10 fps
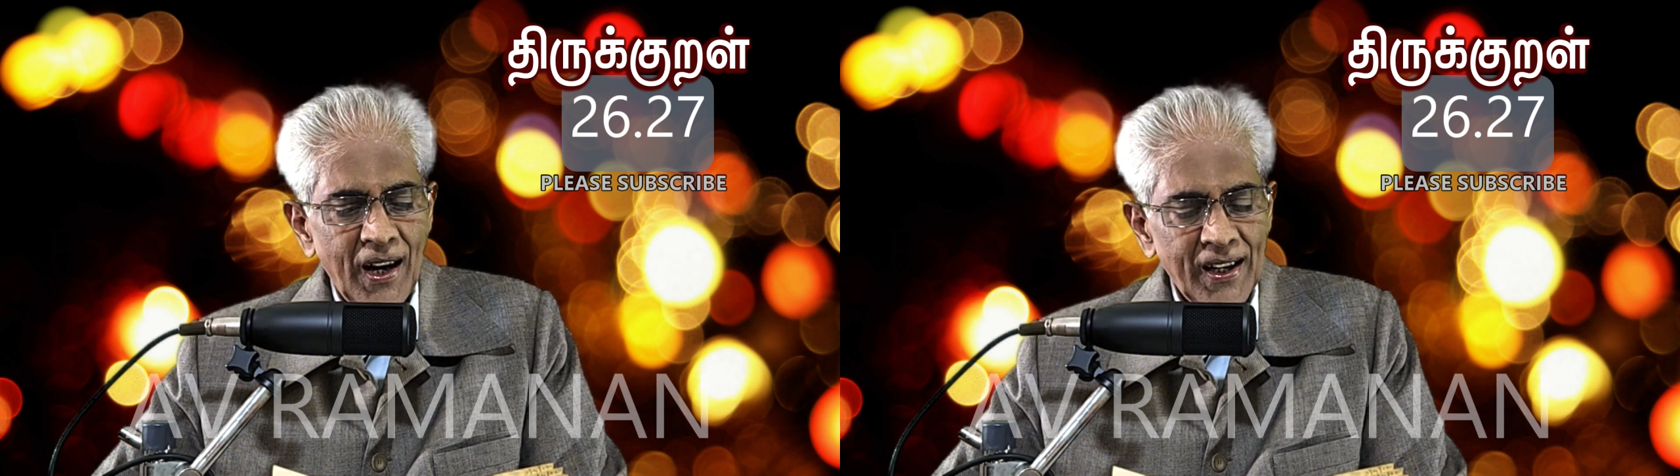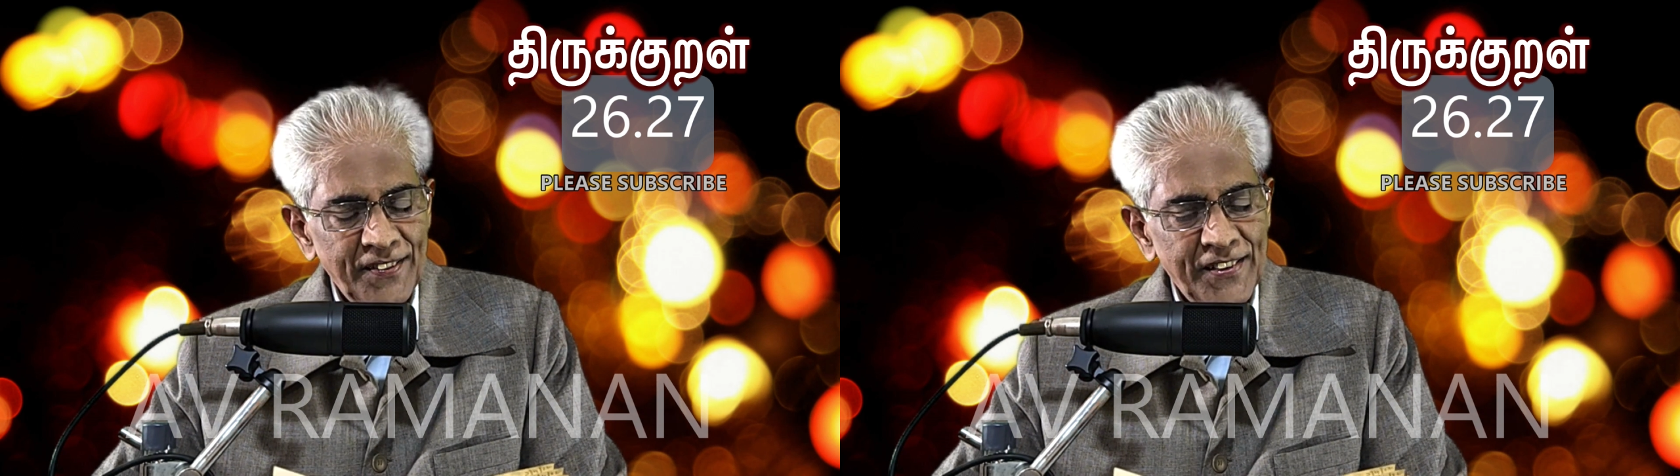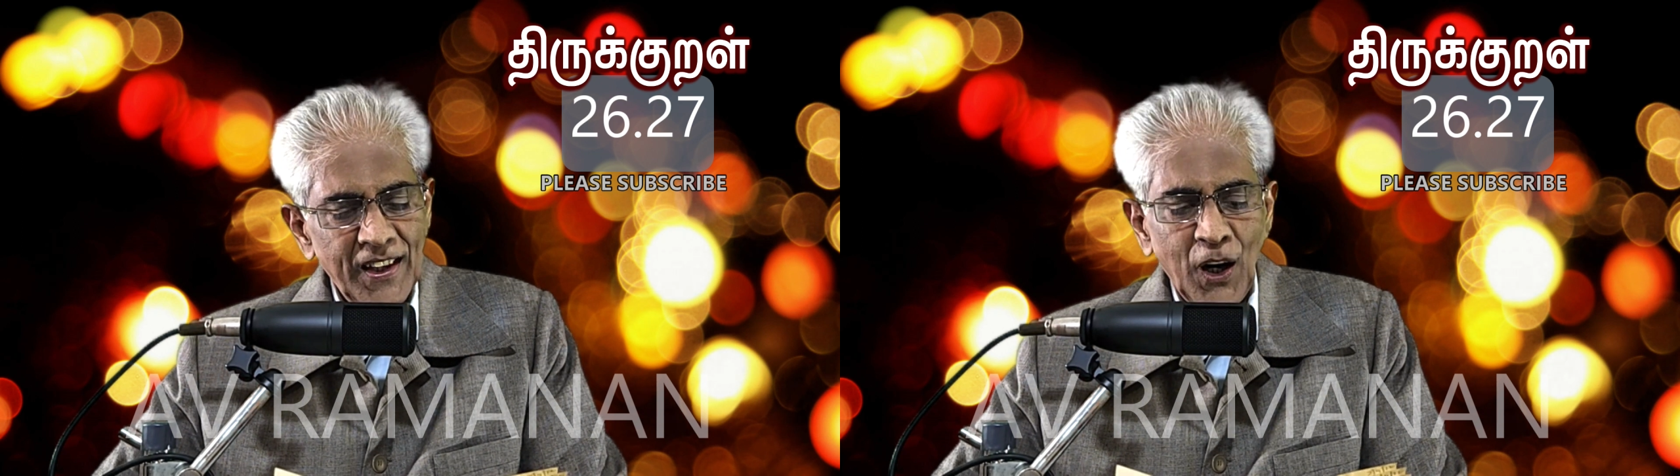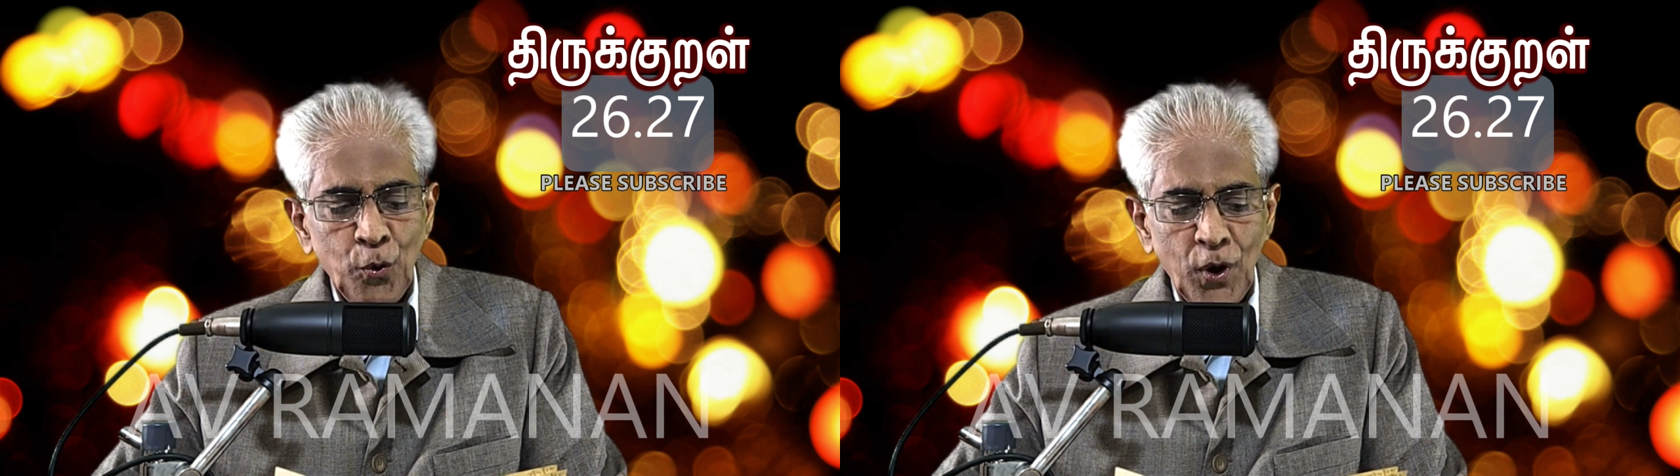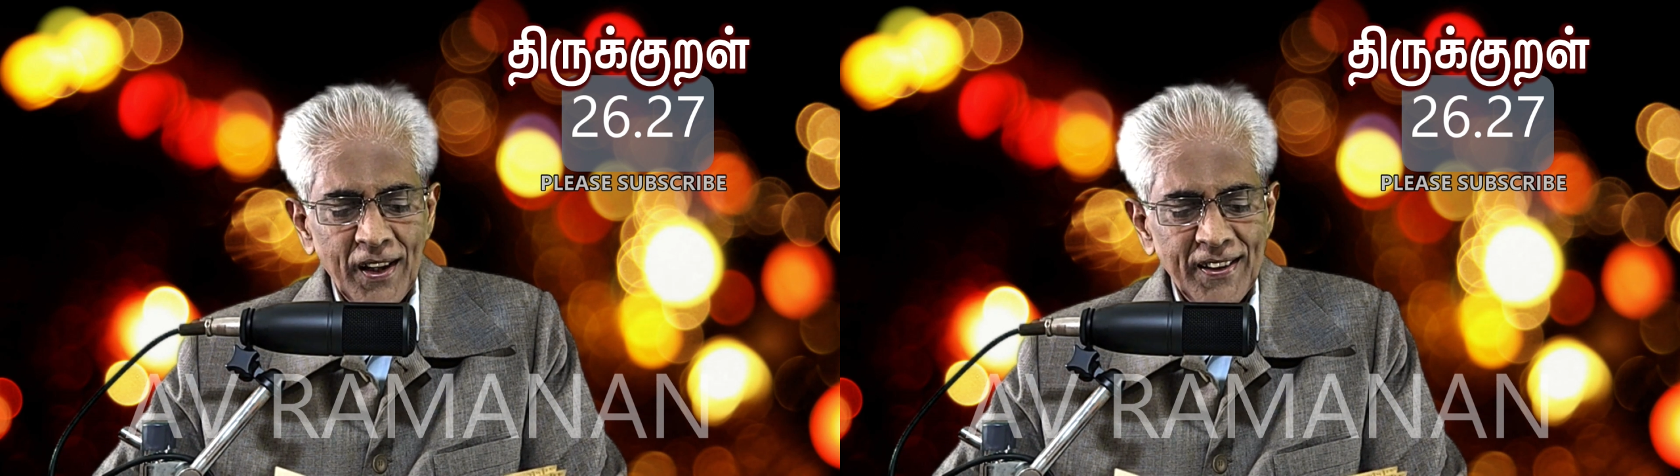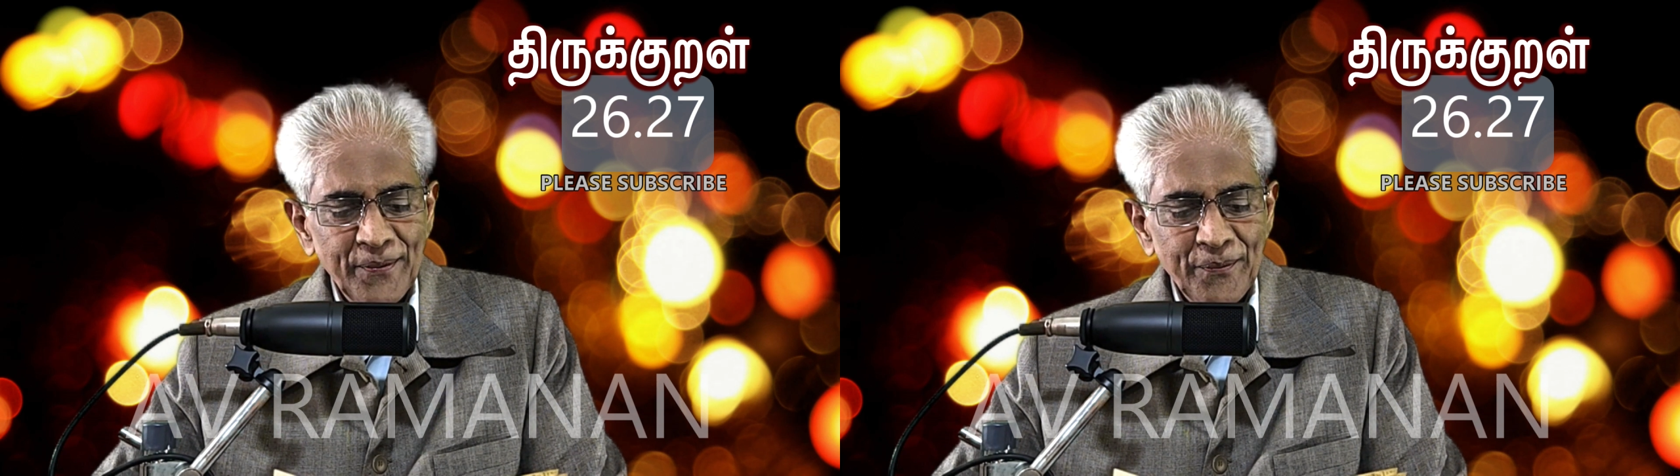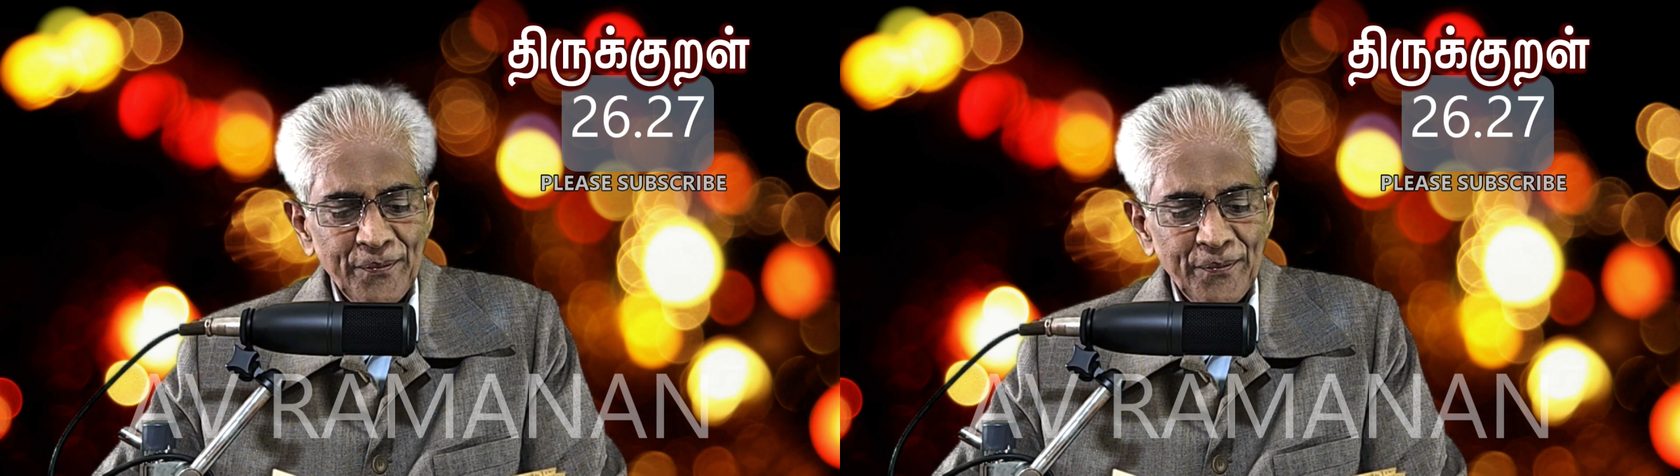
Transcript: அறத்தினால் உள்ளது